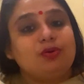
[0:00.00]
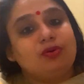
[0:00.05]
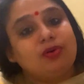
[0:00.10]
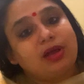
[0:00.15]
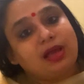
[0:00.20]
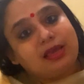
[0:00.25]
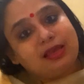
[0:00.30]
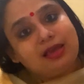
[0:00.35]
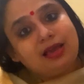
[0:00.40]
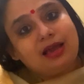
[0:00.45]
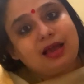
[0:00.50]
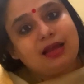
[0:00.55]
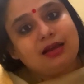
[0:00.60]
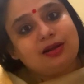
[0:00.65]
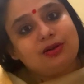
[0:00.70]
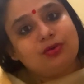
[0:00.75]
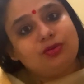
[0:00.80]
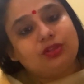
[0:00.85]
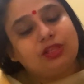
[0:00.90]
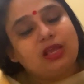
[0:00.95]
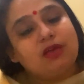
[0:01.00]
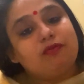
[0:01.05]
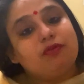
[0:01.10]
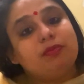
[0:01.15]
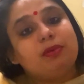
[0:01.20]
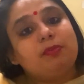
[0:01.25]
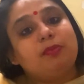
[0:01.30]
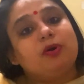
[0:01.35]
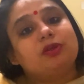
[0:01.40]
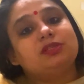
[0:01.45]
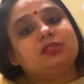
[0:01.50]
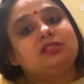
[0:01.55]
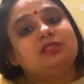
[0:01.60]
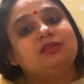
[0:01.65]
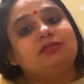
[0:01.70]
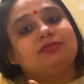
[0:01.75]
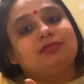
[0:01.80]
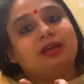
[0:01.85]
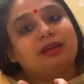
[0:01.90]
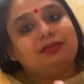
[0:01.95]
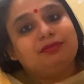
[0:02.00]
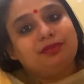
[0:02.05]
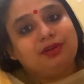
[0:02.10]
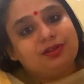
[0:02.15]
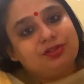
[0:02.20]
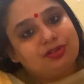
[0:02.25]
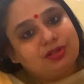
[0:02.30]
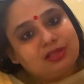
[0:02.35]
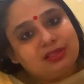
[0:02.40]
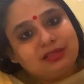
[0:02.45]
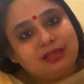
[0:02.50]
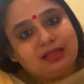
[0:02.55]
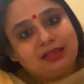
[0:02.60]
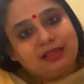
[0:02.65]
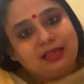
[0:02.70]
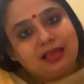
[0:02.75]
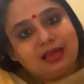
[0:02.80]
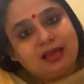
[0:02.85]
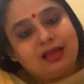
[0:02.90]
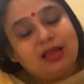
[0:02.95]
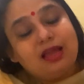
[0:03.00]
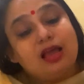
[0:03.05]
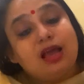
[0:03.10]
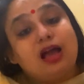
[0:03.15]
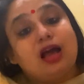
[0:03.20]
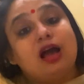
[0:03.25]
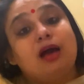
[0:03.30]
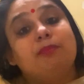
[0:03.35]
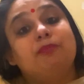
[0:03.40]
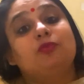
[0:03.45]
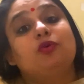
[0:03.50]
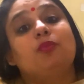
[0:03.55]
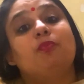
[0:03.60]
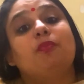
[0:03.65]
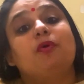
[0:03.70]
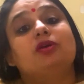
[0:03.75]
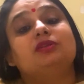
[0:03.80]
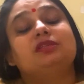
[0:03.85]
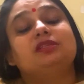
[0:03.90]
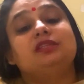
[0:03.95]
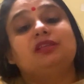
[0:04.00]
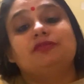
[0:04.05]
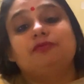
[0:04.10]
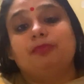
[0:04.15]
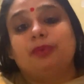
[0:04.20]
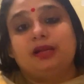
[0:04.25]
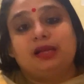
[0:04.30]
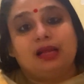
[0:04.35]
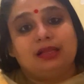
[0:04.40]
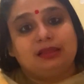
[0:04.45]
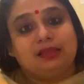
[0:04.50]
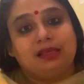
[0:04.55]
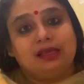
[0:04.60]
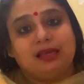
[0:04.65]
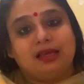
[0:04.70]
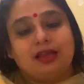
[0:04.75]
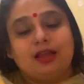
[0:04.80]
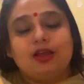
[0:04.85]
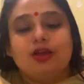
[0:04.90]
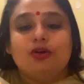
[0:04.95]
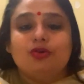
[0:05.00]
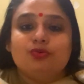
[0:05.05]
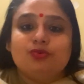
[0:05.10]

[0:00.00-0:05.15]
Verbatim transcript: का ही कारण होती है वो हमें पॉजिटिव वाइब्रेशन देती है हमको पॉजिटिव बनाती है